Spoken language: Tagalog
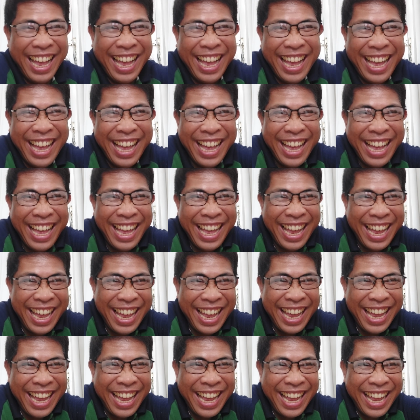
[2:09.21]

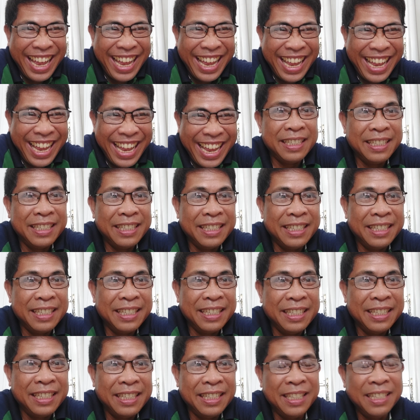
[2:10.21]

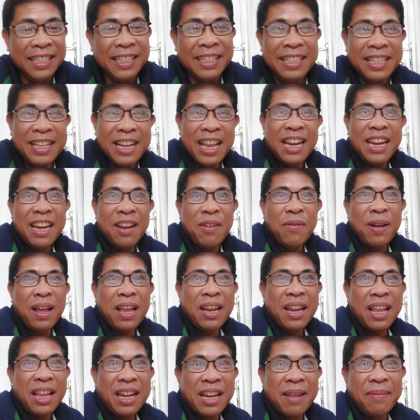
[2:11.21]
eh,
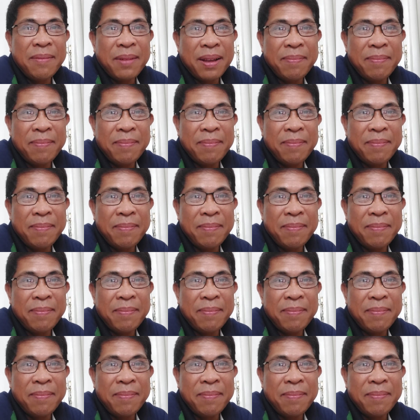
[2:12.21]
naniwala